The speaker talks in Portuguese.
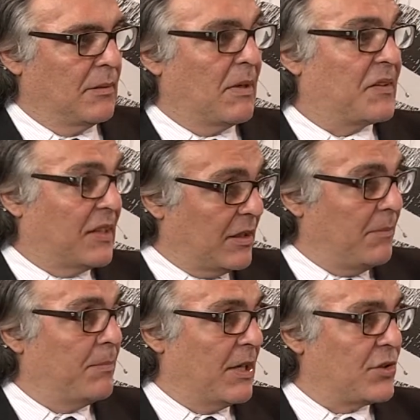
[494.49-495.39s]
Mas nada
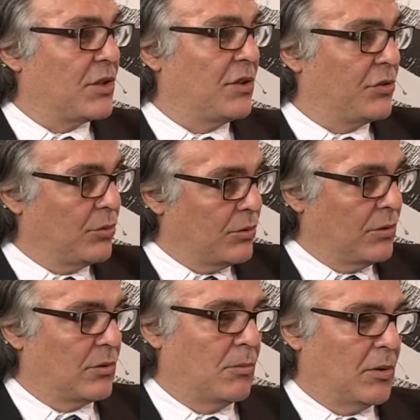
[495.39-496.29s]
impede que isso,
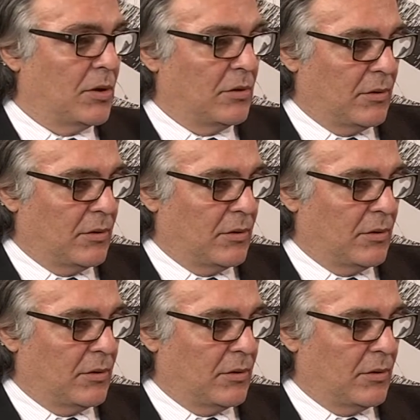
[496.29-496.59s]
como